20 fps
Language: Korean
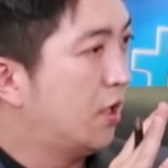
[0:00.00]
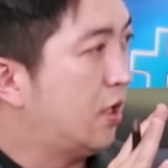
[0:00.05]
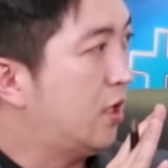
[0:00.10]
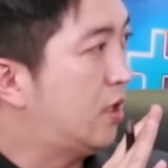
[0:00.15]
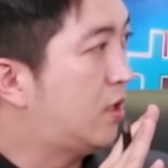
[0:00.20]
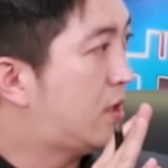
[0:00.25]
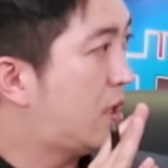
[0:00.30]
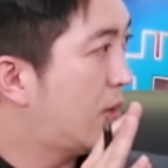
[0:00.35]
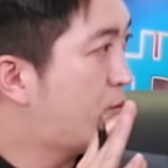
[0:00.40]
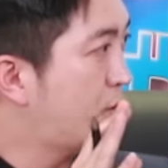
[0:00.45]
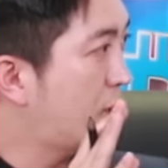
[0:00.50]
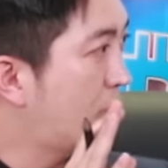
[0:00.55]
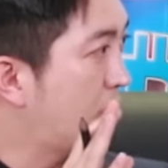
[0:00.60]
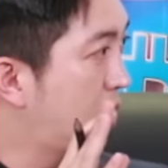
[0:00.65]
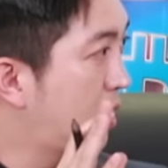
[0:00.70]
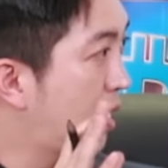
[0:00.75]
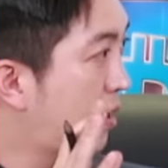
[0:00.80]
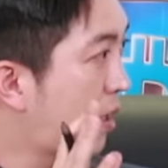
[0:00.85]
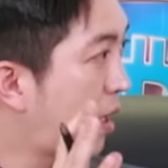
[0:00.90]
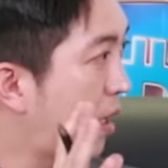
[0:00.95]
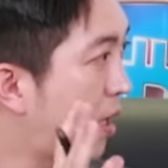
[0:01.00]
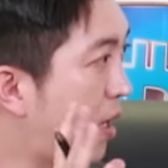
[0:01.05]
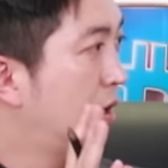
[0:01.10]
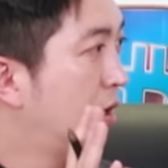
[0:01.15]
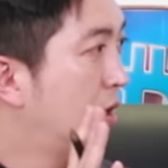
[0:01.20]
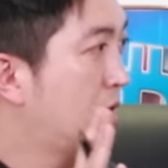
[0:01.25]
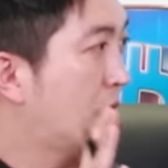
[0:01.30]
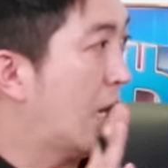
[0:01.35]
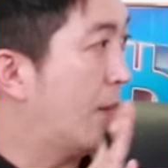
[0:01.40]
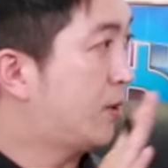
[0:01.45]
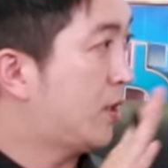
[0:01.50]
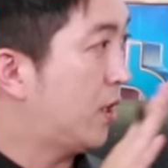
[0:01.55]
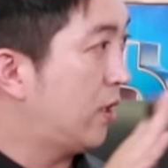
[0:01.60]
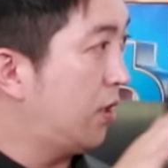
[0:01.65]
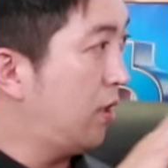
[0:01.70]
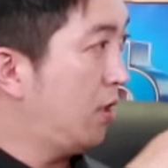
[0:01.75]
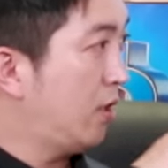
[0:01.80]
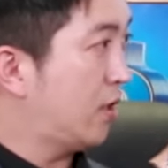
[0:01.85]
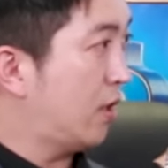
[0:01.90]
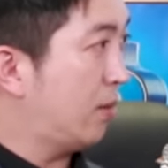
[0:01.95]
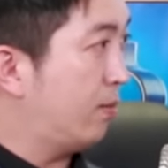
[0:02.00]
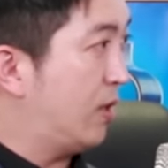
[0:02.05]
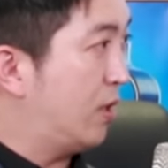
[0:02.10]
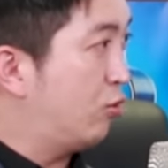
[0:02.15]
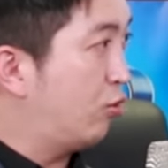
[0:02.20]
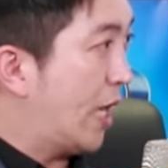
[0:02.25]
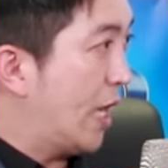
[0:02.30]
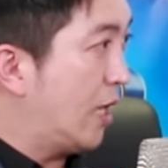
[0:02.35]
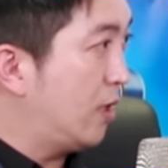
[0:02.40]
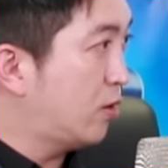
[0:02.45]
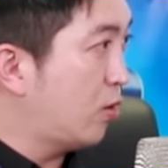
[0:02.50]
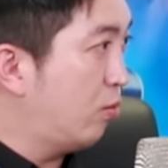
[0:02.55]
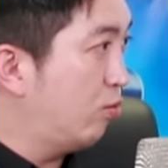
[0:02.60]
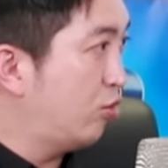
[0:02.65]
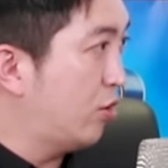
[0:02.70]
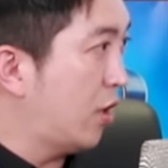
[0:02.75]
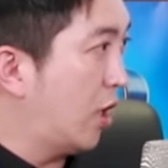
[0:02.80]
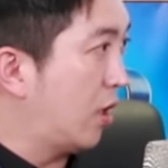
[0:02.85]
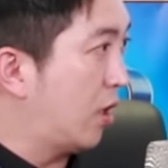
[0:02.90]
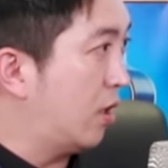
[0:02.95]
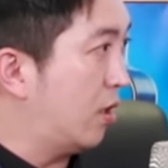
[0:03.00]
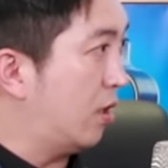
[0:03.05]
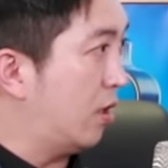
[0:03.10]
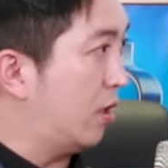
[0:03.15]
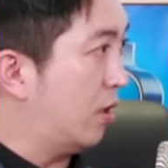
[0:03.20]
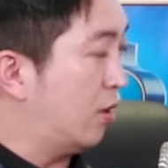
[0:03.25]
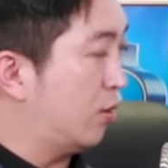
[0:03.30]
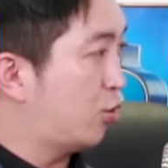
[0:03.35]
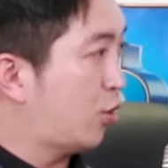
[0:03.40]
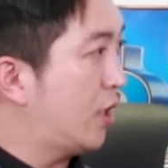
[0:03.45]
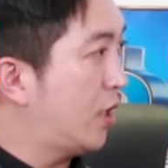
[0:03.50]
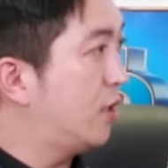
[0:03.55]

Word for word: ETF 얘기했다가 갑자기 이제 미국 행정부 얘기를 네.